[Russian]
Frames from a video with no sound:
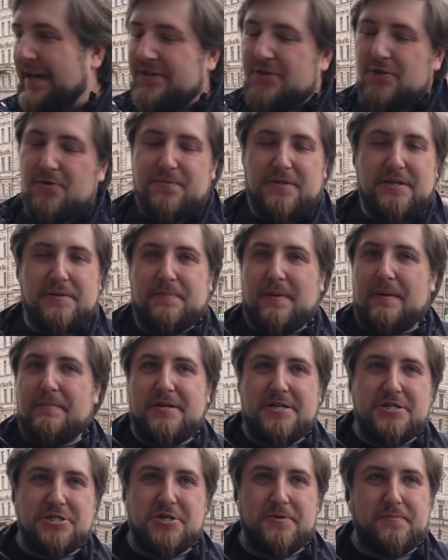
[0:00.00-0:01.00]
Пойдемте
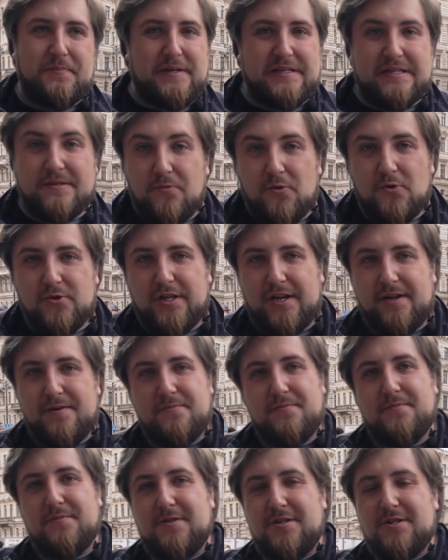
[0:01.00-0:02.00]
поближе
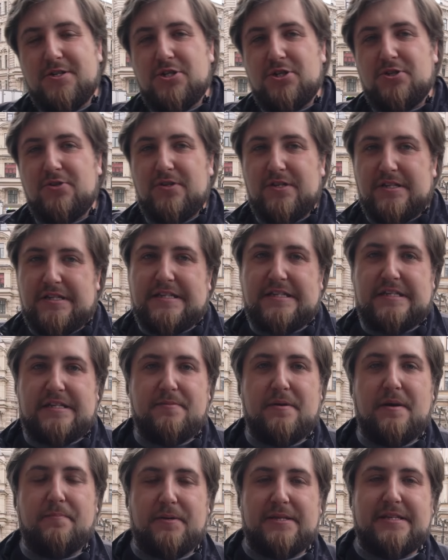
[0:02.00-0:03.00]
посмотрим, что это из
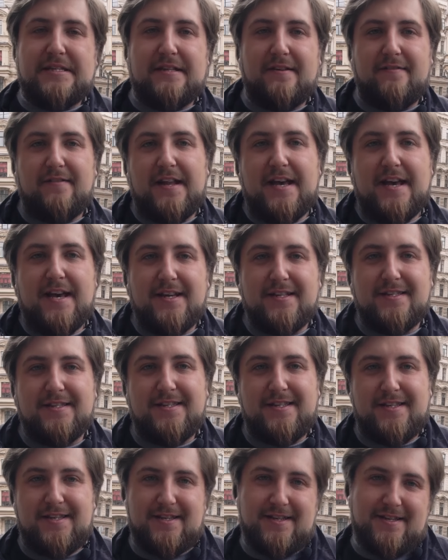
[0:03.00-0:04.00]
себя представляет.
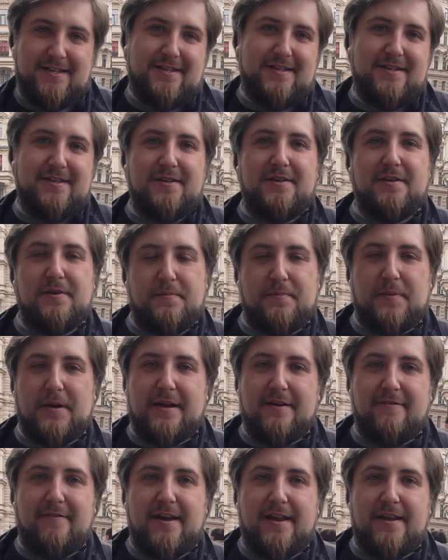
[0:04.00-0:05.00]
И
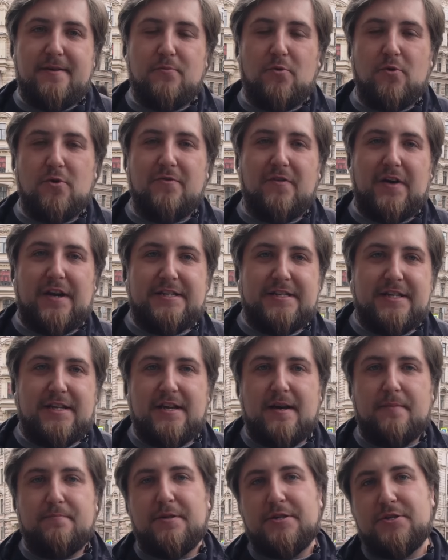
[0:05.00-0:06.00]
поговорим о
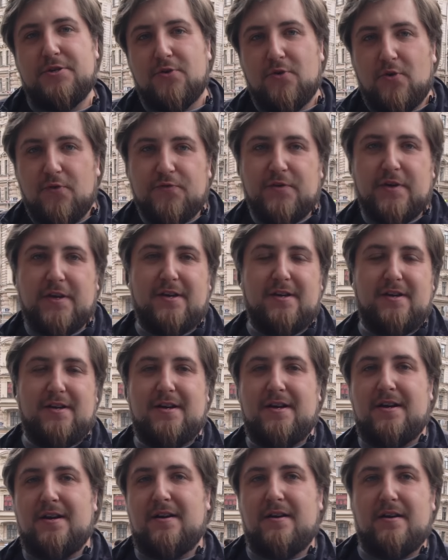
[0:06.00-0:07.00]
квартире, о планировке,
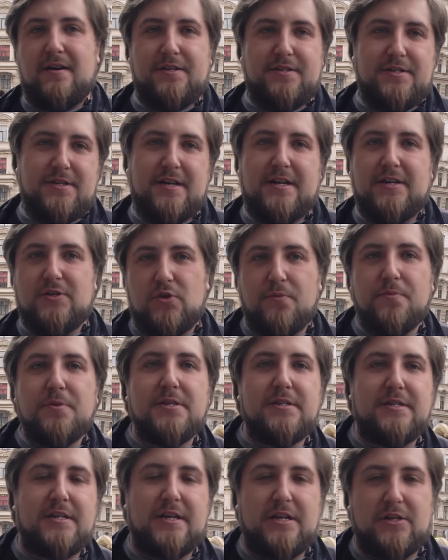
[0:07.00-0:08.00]
о тех
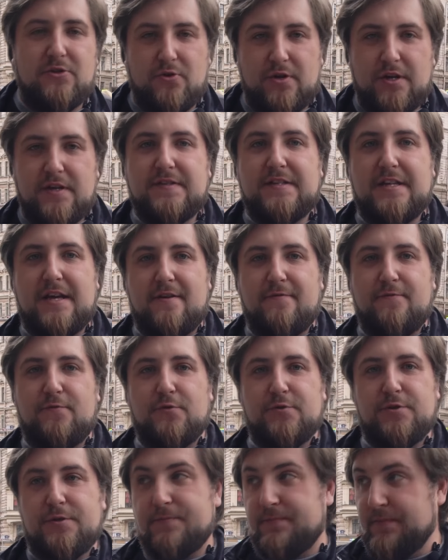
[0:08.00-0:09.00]
особенностях, которые есть в старом
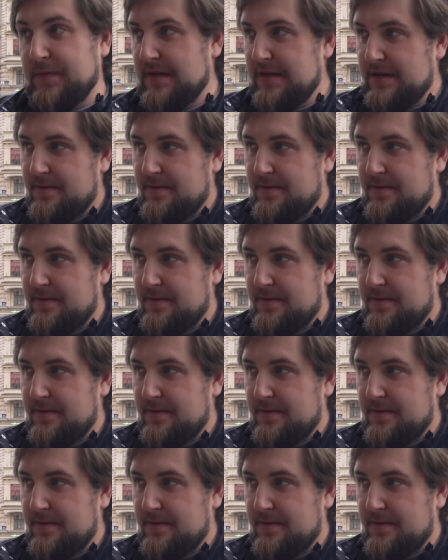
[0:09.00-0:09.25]
фонде.